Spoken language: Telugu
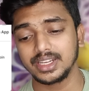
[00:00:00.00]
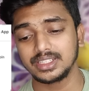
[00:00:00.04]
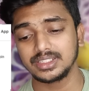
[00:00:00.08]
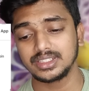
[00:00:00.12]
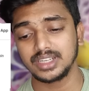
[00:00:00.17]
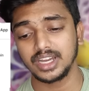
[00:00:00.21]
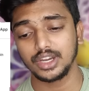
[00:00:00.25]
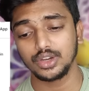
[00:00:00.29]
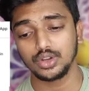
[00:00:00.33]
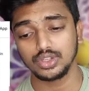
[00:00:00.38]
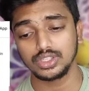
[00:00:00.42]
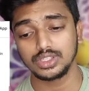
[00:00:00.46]

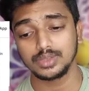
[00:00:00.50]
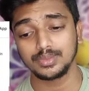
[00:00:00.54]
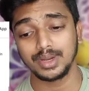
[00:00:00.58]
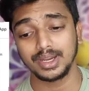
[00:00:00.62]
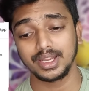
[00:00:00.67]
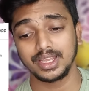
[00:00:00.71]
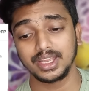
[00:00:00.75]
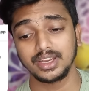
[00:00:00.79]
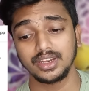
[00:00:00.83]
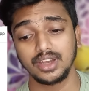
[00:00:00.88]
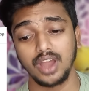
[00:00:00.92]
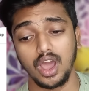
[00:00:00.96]
రేట్ వచ్చి
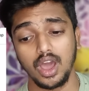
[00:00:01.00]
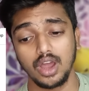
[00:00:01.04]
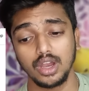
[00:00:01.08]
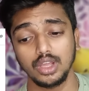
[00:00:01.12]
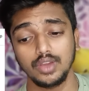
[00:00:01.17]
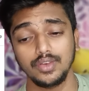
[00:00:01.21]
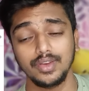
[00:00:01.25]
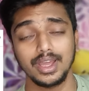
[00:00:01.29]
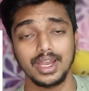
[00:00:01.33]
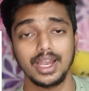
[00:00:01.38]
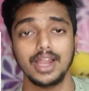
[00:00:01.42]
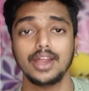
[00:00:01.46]
మనకి నాలుగు
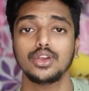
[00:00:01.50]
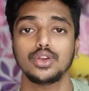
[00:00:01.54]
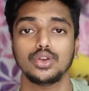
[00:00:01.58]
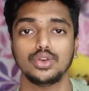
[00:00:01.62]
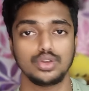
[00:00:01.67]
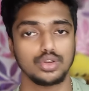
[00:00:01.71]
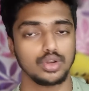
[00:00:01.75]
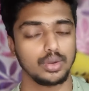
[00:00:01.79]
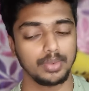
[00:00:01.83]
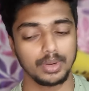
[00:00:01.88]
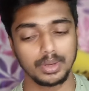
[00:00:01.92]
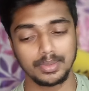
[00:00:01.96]
వేల రెండు
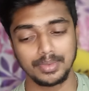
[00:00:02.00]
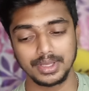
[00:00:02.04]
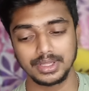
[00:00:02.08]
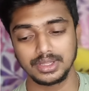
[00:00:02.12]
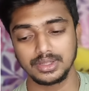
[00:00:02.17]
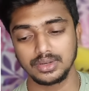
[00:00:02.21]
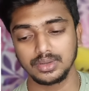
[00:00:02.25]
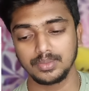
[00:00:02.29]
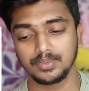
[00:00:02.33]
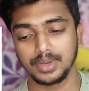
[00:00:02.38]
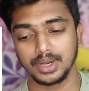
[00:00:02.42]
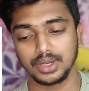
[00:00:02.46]
రూపాయలు అయితే
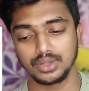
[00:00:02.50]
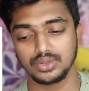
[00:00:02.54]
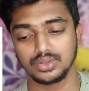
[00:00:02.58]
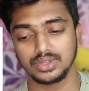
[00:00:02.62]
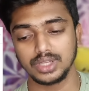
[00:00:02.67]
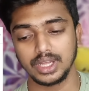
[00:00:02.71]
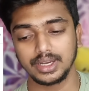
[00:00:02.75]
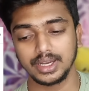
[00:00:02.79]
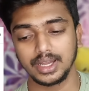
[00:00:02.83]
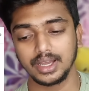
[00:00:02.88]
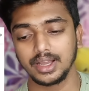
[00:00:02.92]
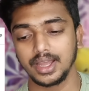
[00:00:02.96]

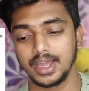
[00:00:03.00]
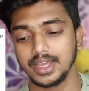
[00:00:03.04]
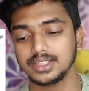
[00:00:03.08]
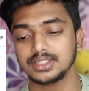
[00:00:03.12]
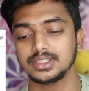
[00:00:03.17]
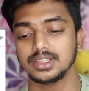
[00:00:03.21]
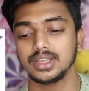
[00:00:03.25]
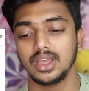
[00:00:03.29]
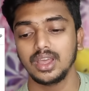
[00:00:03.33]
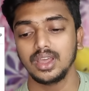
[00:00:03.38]
పడుతుందంట గైస్